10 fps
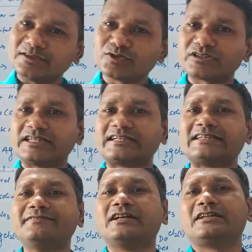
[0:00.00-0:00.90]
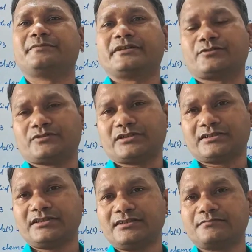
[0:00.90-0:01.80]
जो रिएक्टिव एलिमेंट होता
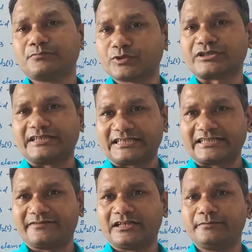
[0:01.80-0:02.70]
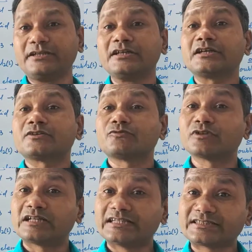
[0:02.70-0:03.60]
था मोर रिएक्टिव एलिमेंट
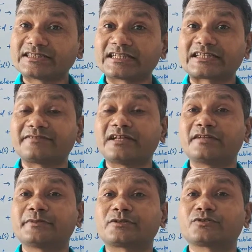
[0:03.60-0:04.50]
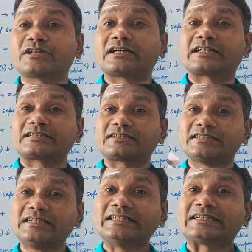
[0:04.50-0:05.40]
वो लेस रिएक्टिव एलिमेंट को क्या करता था